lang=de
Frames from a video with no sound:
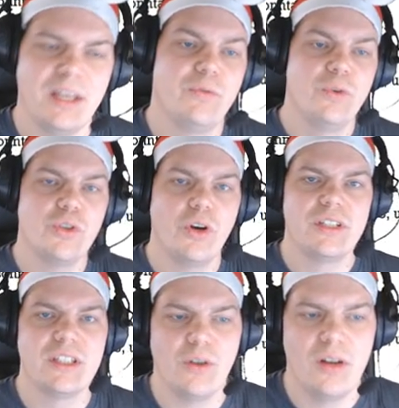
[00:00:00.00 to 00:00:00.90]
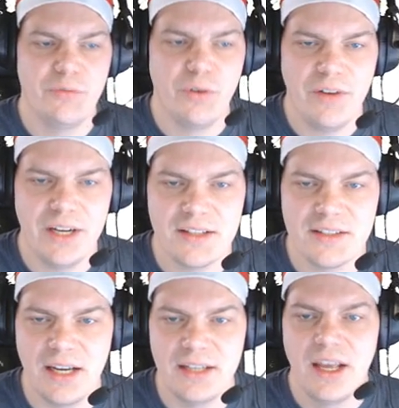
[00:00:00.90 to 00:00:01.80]
Ich wünsche euch eine tolle
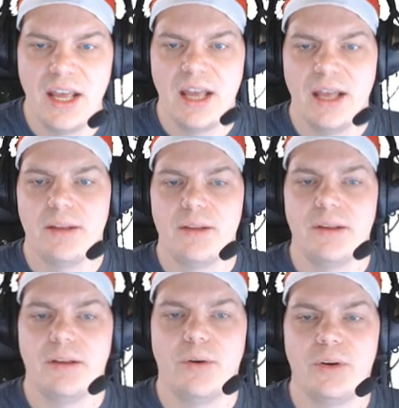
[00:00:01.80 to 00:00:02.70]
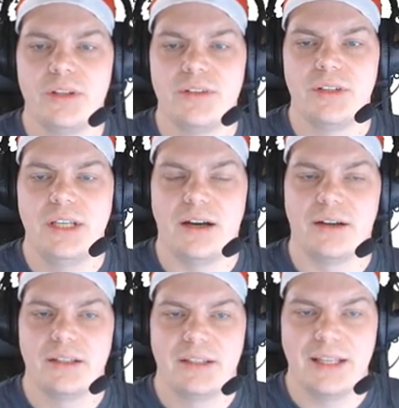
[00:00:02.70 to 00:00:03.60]
Vorweihnachtszeit. Und
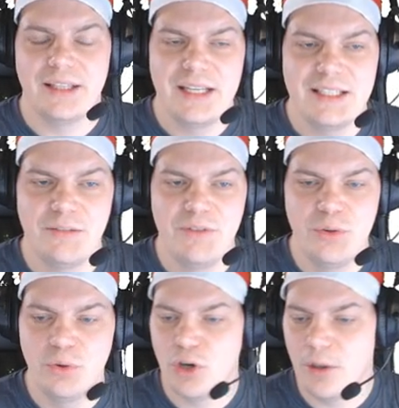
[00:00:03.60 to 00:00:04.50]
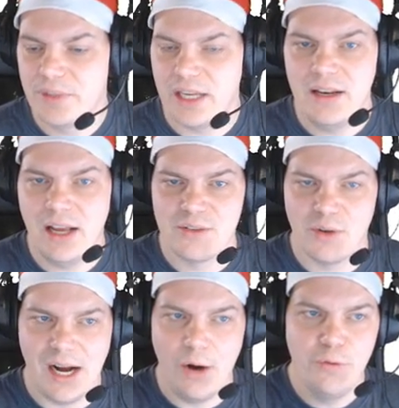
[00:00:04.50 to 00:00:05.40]
ja, das nächste Video kommt dann,
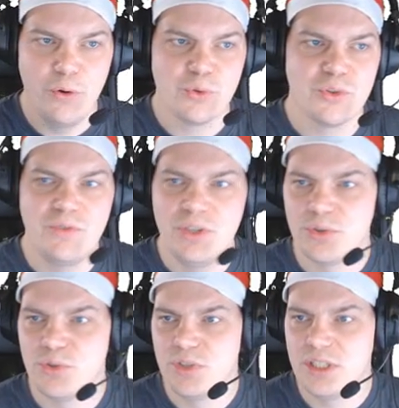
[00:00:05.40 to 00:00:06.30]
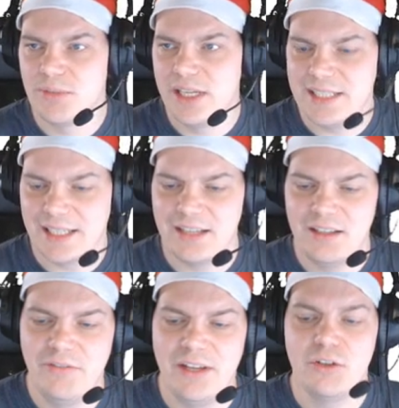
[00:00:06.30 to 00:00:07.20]
also Auflösungsvideo zu diesem
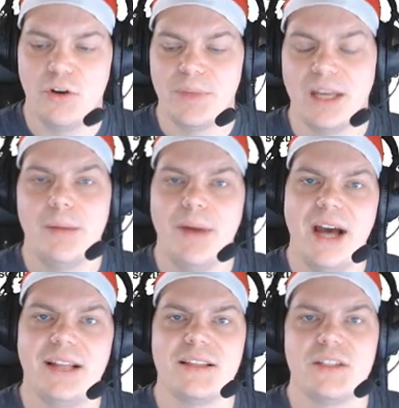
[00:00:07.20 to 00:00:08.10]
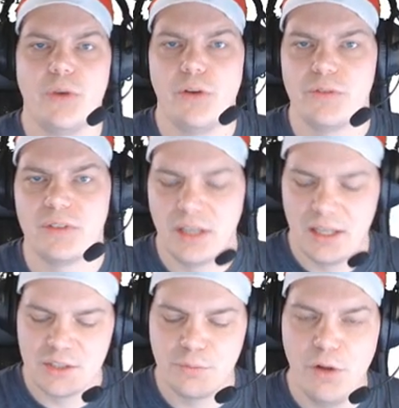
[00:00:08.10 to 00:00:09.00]
Lichterketten-Event, kommt dann am 8.12.
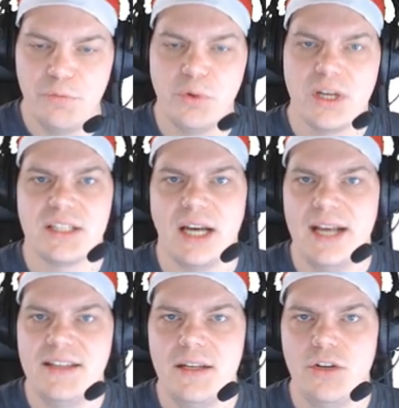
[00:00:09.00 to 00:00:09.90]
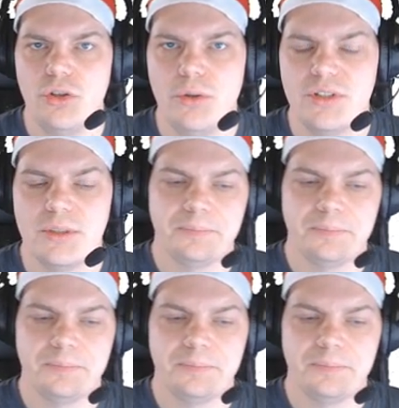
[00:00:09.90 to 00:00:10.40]
12 Uhr ist der Einsendeschluss.